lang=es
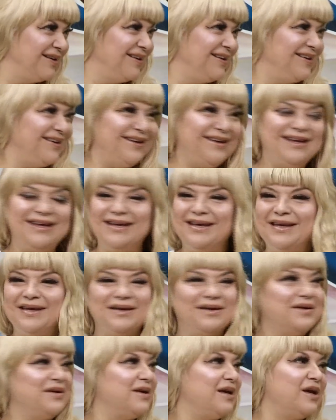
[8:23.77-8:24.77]
YouTube
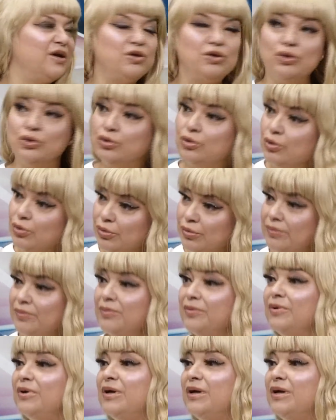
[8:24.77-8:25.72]
también, ahí están todos los,